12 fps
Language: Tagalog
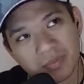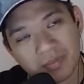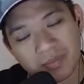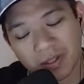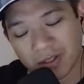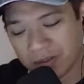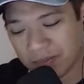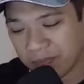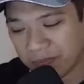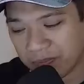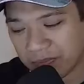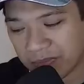no?
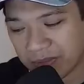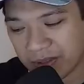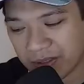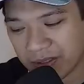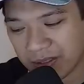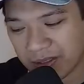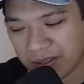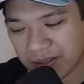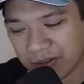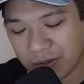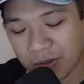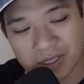
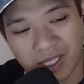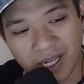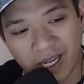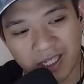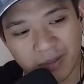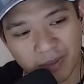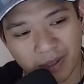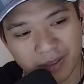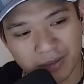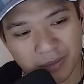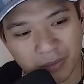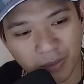Kung sakali
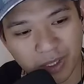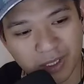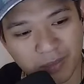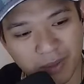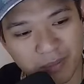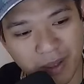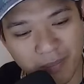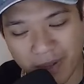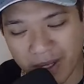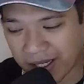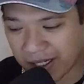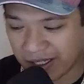man, wag naman
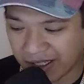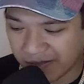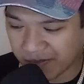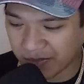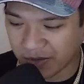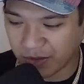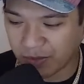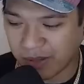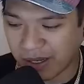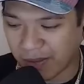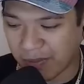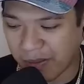mapaaga o
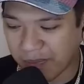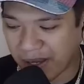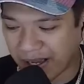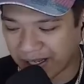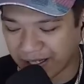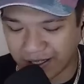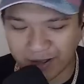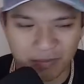baka mapaaga.